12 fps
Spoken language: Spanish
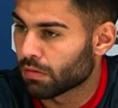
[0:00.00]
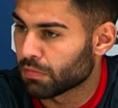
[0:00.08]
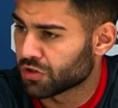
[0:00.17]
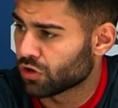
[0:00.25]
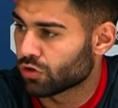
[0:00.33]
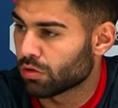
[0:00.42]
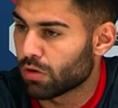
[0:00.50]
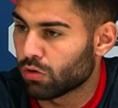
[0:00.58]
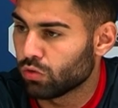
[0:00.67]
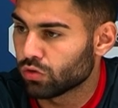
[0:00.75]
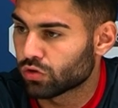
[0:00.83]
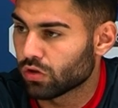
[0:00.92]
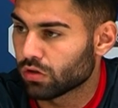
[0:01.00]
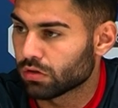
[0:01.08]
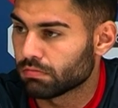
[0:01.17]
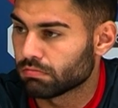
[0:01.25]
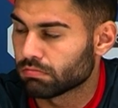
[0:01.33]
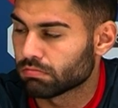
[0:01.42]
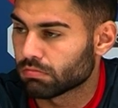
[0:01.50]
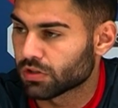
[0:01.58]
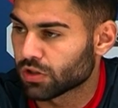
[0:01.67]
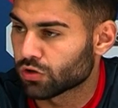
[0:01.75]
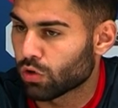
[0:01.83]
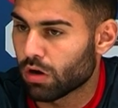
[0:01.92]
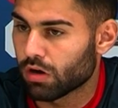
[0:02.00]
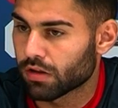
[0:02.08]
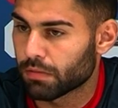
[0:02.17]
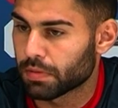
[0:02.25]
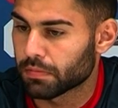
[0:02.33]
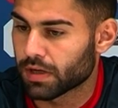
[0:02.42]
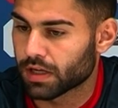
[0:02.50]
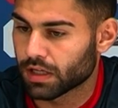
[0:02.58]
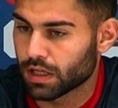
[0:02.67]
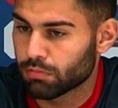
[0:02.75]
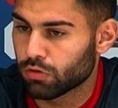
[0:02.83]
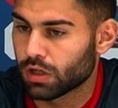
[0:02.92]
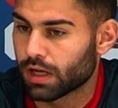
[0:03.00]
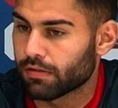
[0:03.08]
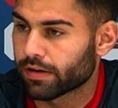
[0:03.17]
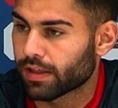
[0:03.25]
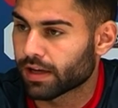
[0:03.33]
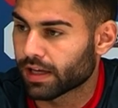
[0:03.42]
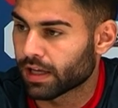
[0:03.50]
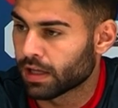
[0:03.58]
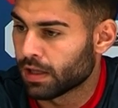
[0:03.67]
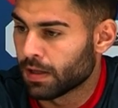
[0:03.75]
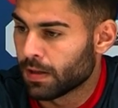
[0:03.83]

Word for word: me he sentido más gusto, me siento jugador del primer equipo y la verdad que